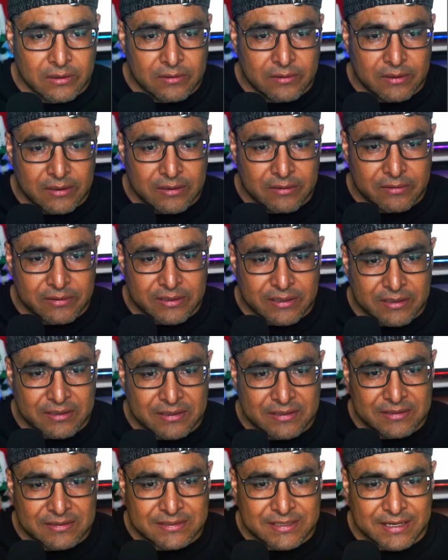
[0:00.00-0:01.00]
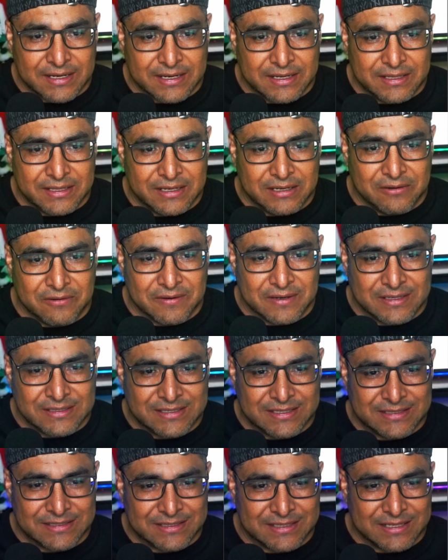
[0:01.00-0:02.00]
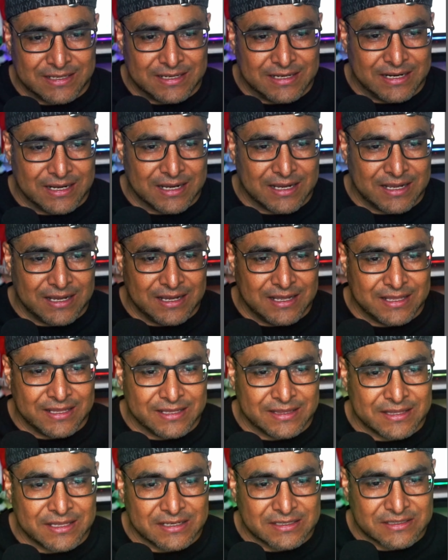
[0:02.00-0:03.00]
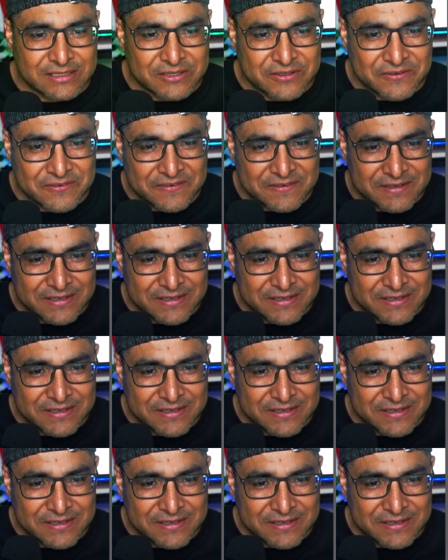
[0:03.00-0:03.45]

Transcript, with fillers: Ahorita saqué de lo que es este la caja de texto